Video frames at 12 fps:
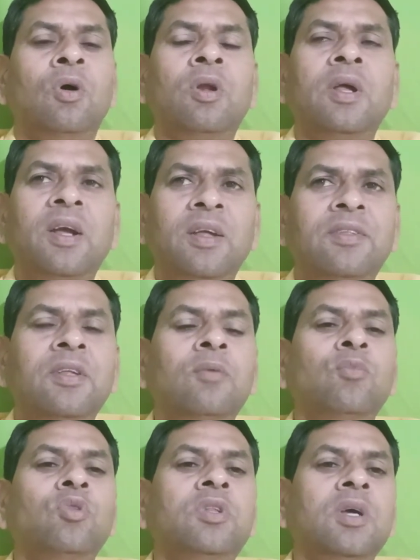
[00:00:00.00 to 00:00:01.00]
और ऐसी
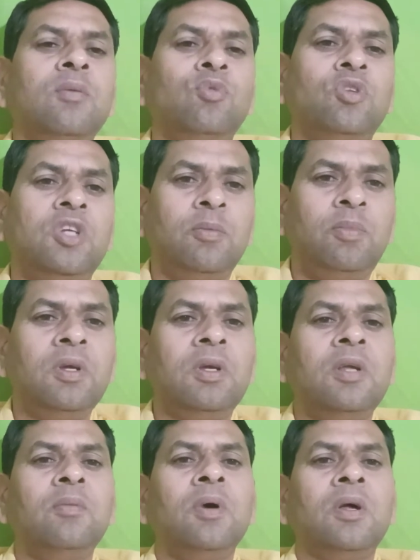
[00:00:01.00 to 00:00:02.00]
अनुभूतियां मुझे भी
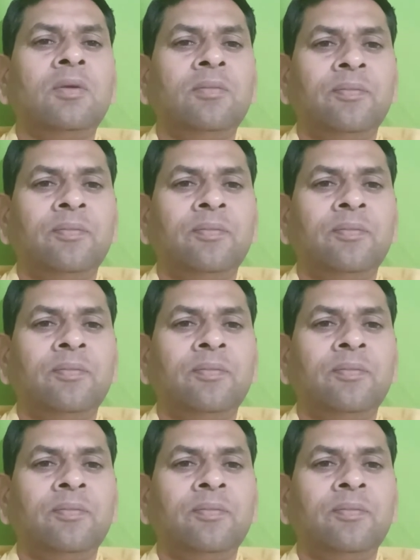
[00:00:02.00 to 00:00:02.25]
कई बार